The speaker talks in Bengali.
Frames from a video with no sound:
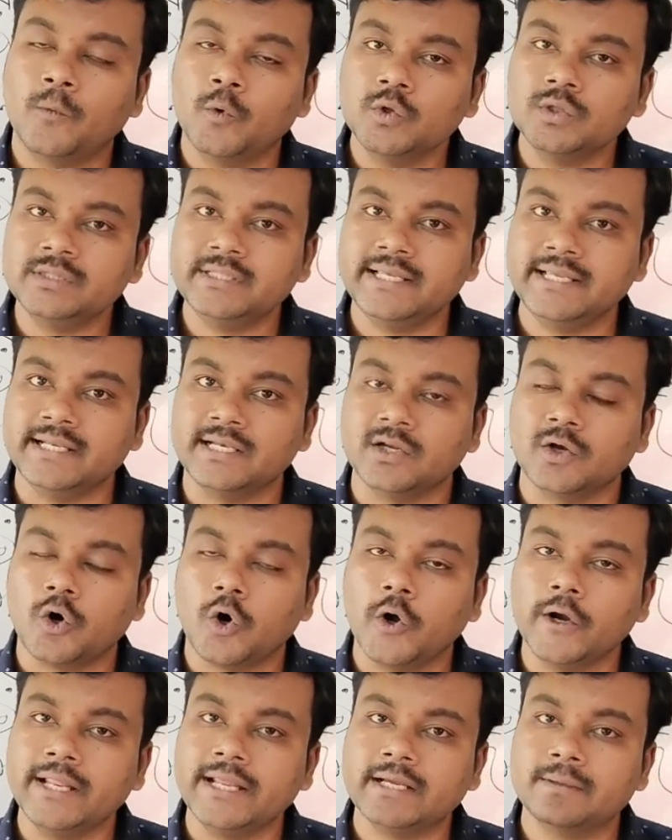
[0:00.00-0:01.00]
মন্দির
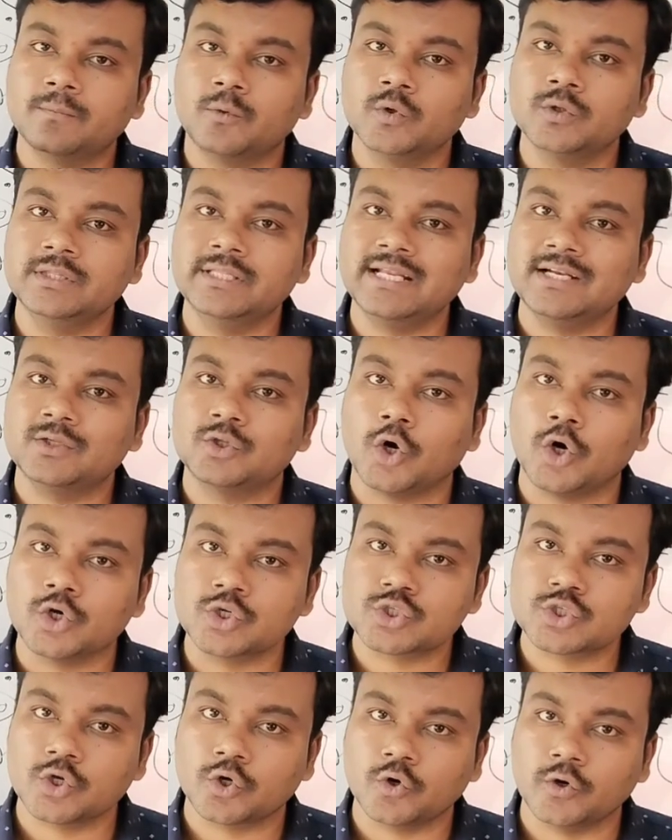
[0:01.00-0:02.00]
অনেক মন্দির
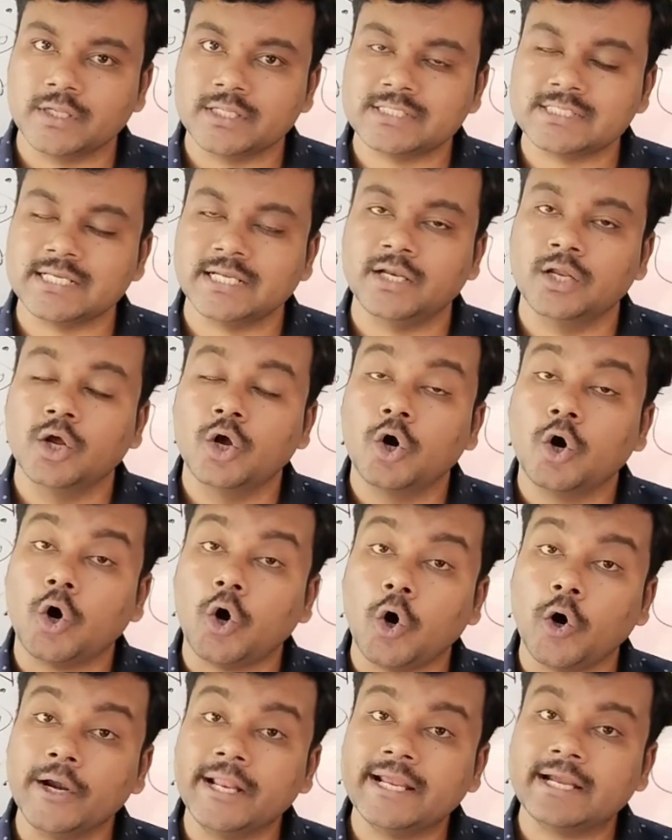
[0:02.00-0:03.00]
ধ্বংস করেছেন
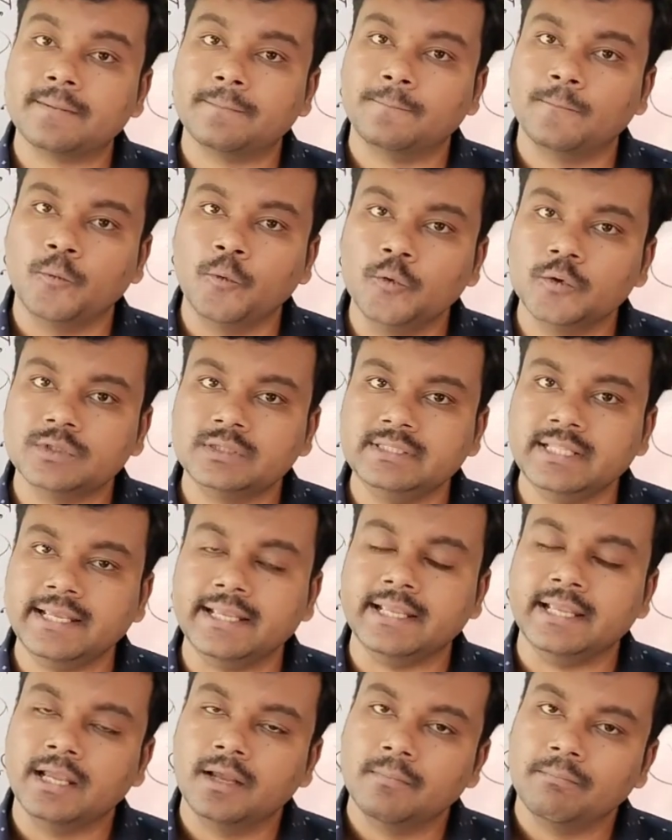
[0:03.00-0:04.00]
অনেক
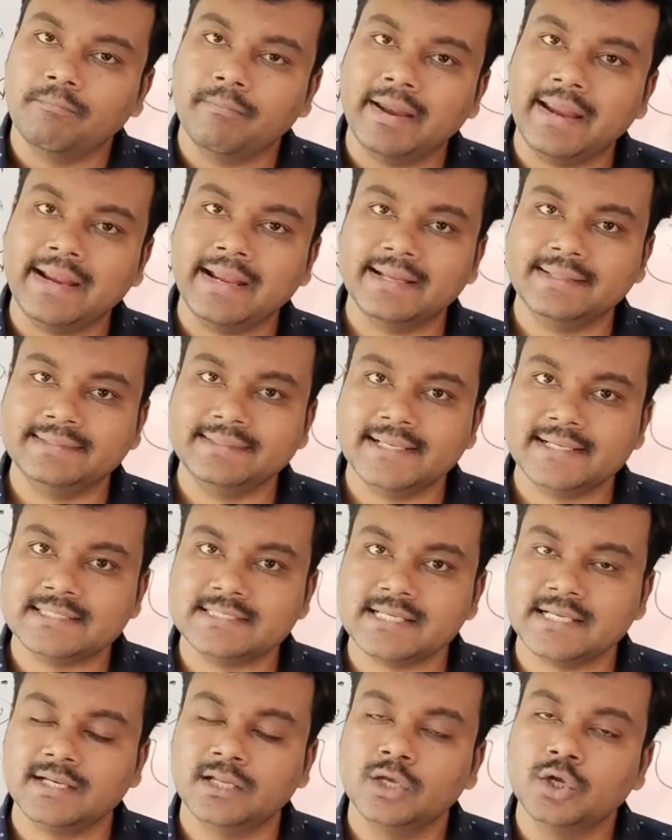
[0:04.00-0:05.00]
মূর্তি ভেঙে
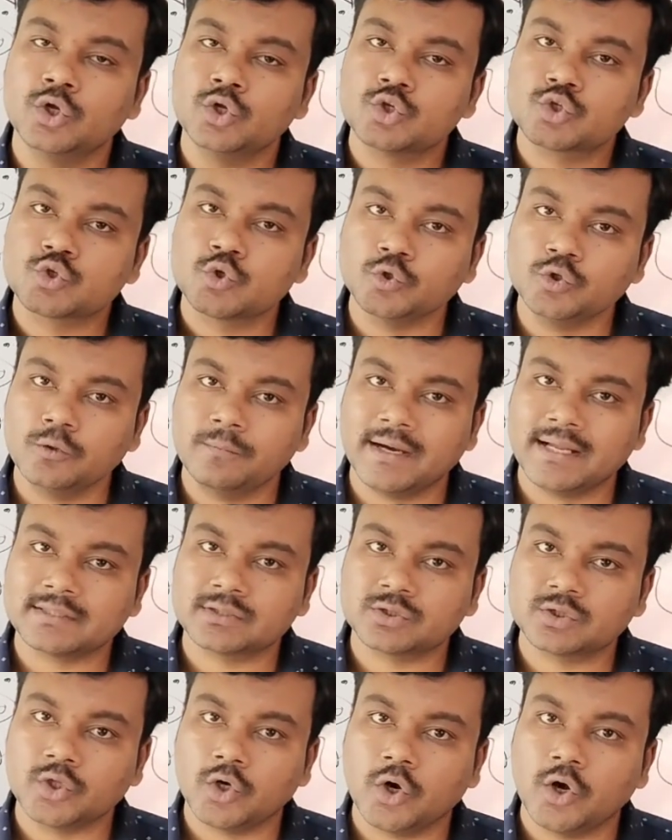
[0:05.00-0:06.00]
দিয়েছেন
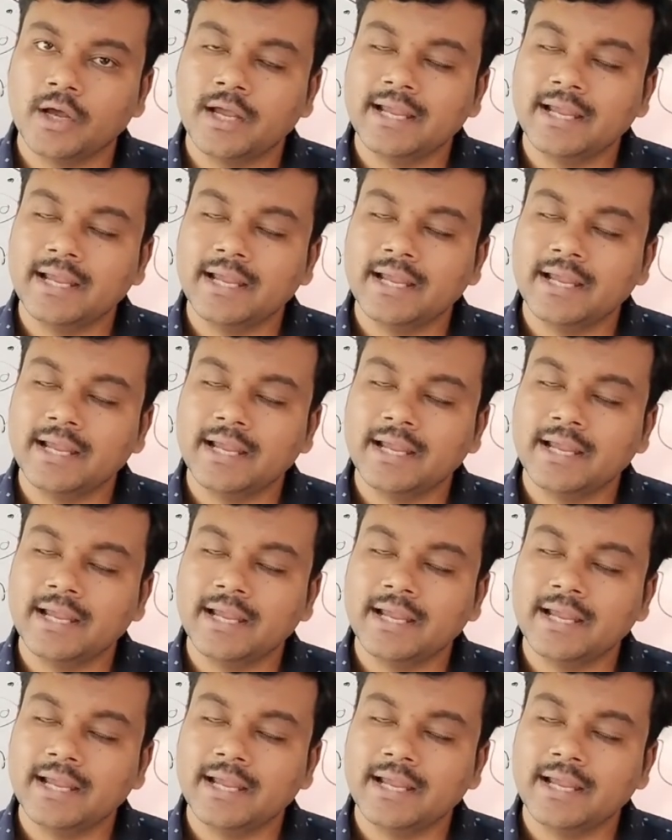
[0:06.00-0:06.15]
শুধুমাত্র